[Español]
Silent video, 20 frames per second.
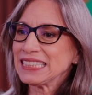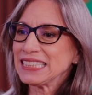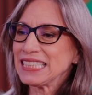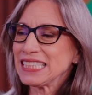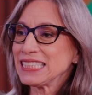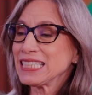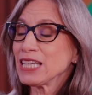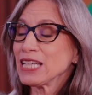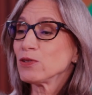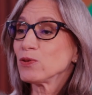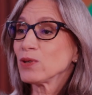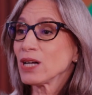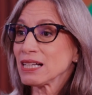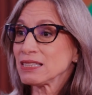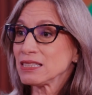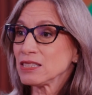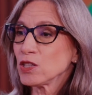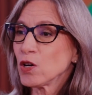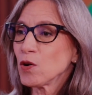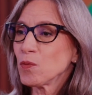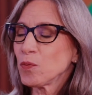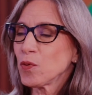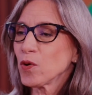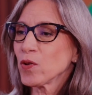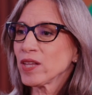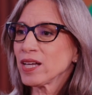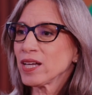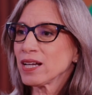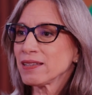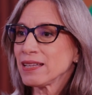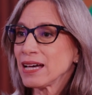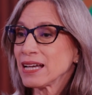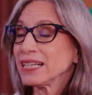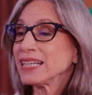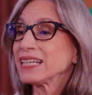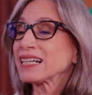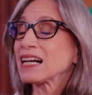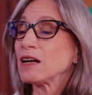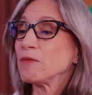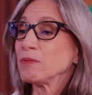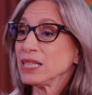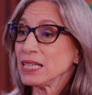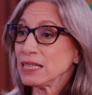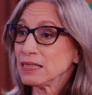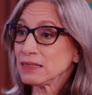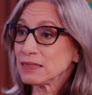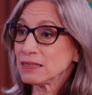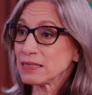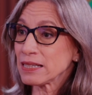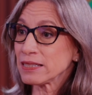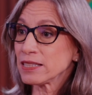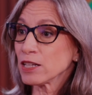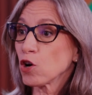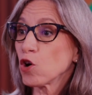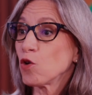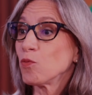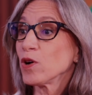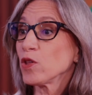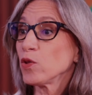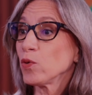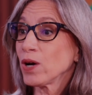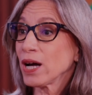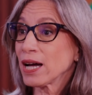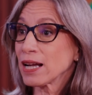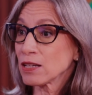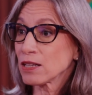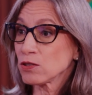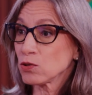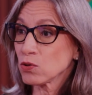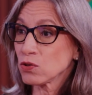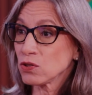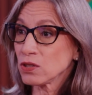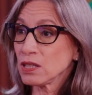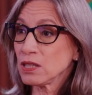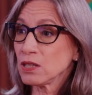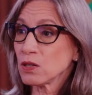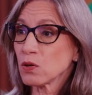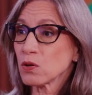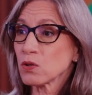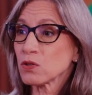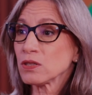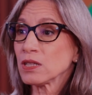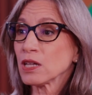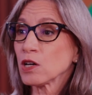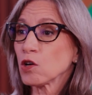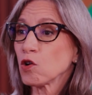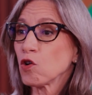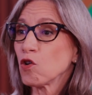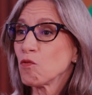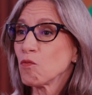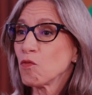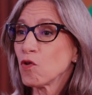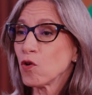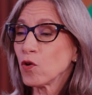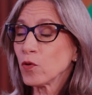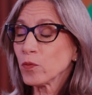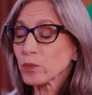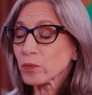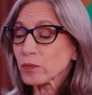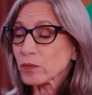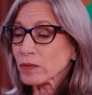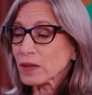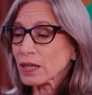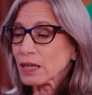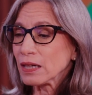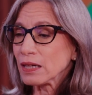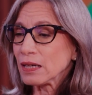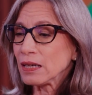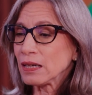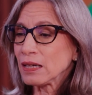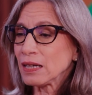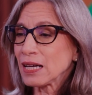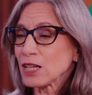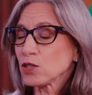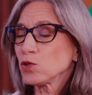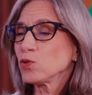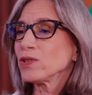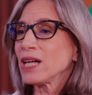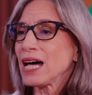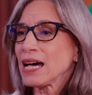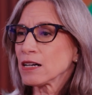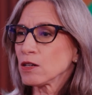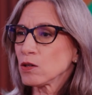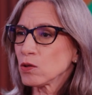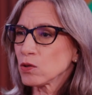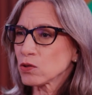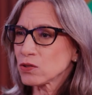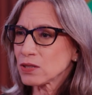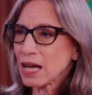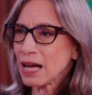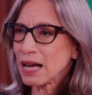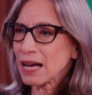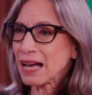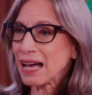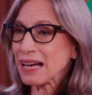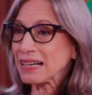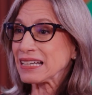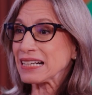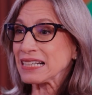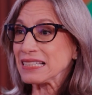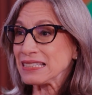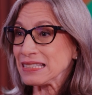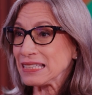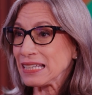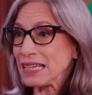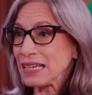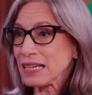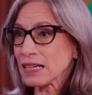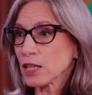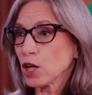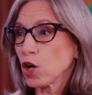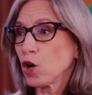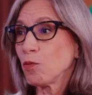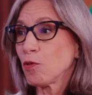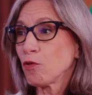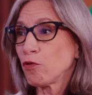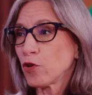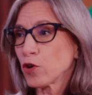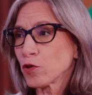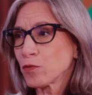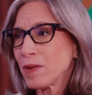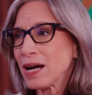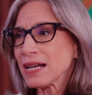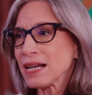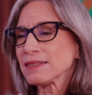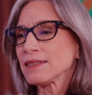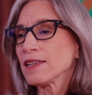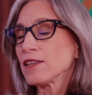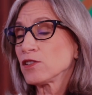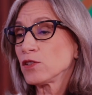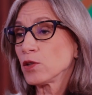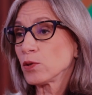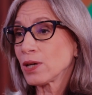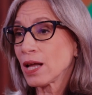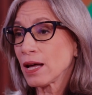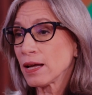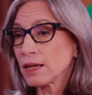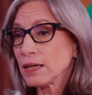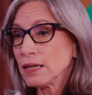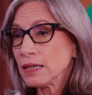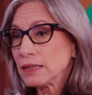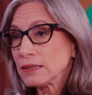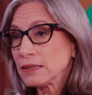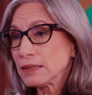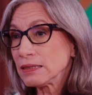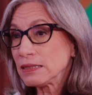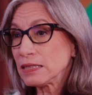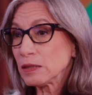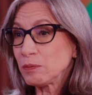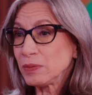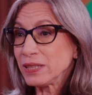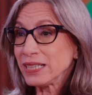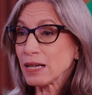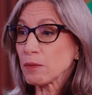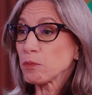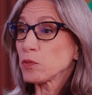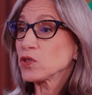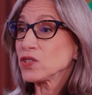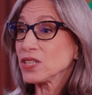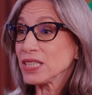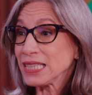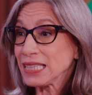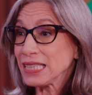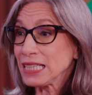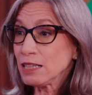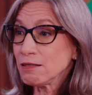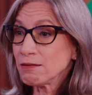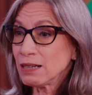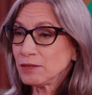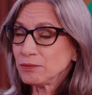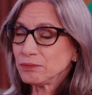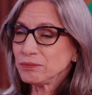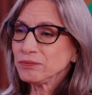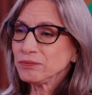desde educación poder darle herramientas de cómo educar a sus hijos, de cómo eh, ayudarlos a, crecer, de cómo formarse desde una disciplina positiva.